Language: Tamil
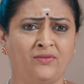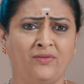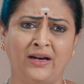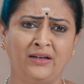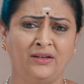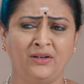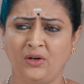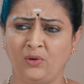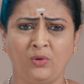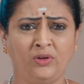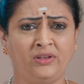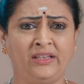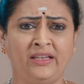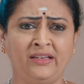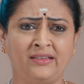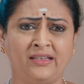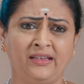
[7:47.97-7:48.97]
வா உன்
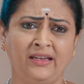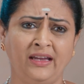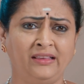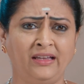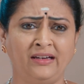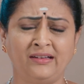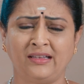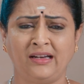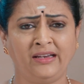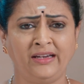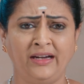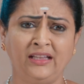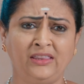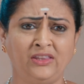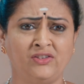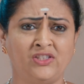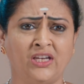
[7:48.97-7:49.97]
திங்ஸ் எல்லாம் எடுத்து வைக்கலாம்
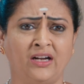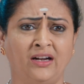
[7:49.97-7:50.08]
நானும் எடுத்து